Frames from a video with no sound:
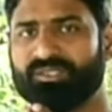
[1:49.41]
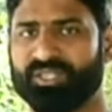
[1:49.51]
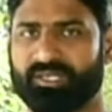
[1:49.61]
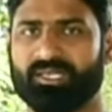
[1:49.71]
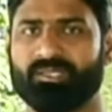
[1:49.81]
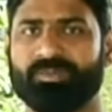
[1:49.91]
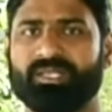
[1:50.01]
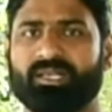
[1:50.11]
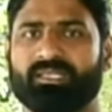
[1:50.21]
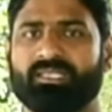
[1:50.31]
शटर
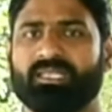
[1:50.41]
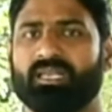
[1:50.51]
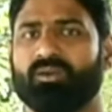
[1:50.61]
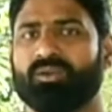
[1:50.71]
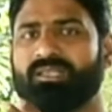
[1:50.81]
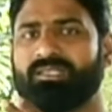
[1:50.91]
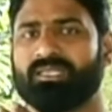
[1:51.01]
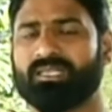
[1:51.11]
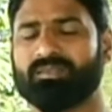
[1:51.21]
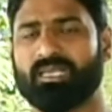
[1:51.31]
स्पीड रखनी है और किस
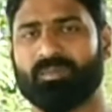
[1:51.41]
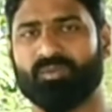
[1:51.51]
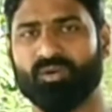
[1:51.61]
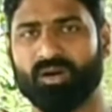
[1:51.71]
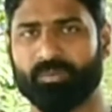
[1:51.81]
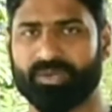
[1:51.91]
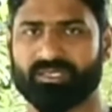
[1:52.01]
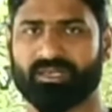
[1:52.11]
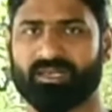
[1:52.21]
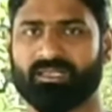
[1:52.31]
तरह से आपको
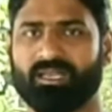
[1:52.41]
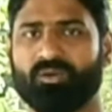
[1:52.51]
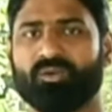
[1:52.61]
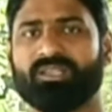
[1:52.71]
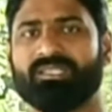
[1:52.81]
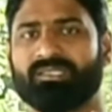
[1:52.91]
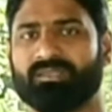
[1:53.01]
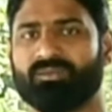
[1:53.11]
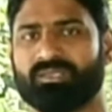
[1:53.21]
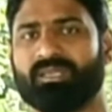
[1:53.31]
अपेचर रखना है और किस
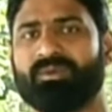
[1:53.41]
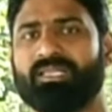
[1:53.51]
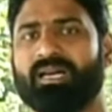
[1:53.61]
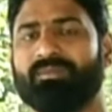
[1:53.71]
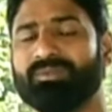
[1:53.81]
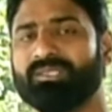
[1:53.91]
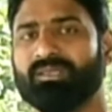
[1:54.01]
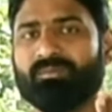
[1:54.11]
उसके बाद आप